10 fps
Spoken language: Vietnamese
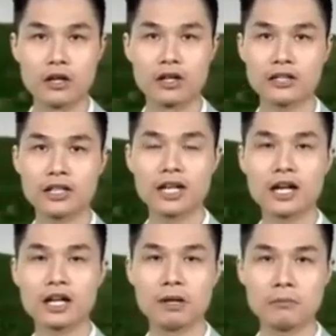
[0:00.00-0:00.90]
Ở các nơi
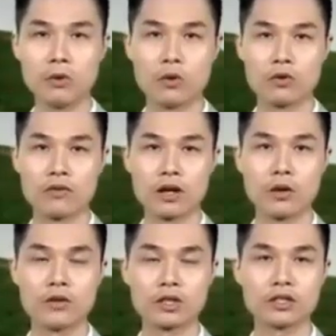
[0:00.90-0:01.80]
khác ở Bắc Bộ và
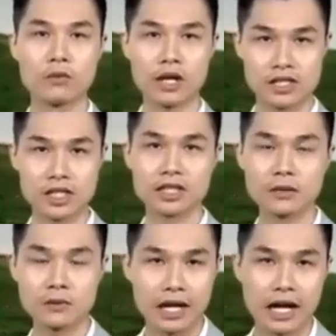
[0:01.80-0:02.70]
khu vực từ Quảng Trị
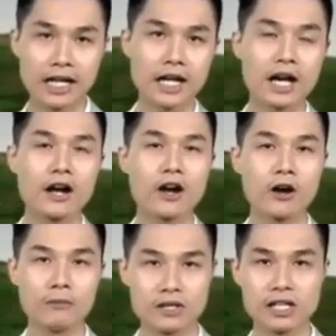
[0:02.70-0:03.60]
đến Quảng Ngãi
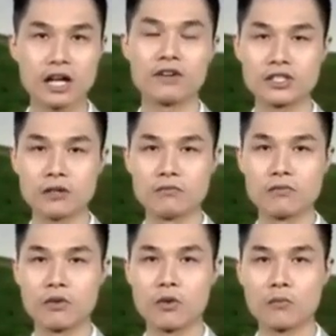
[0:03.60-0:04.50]
có mưa rào và dông,
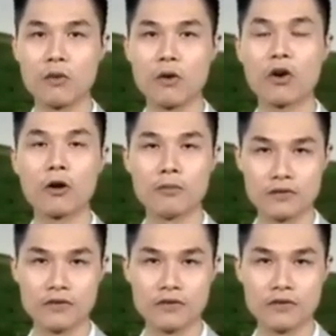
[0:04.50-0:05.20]
cục bộ có mưa